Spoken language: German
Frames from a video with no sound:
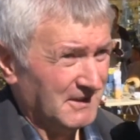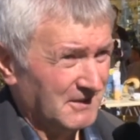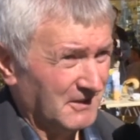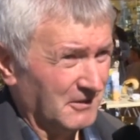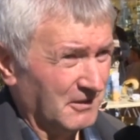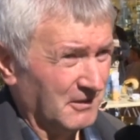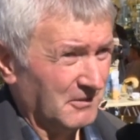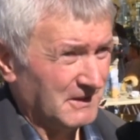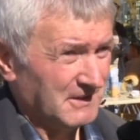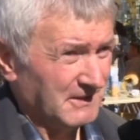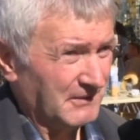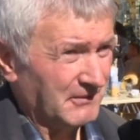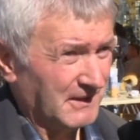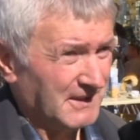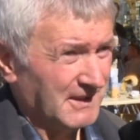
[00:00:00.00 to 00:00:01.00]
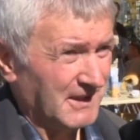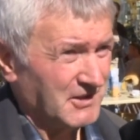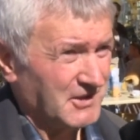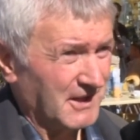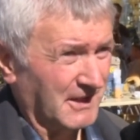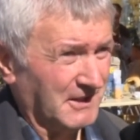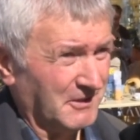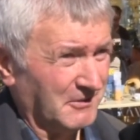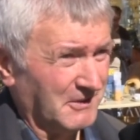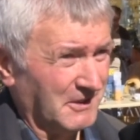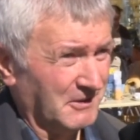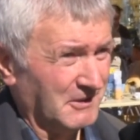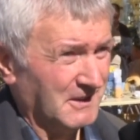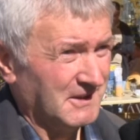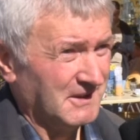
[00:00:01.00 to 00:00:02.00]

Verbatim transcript: Da treffe ich die Entscheidung, ja.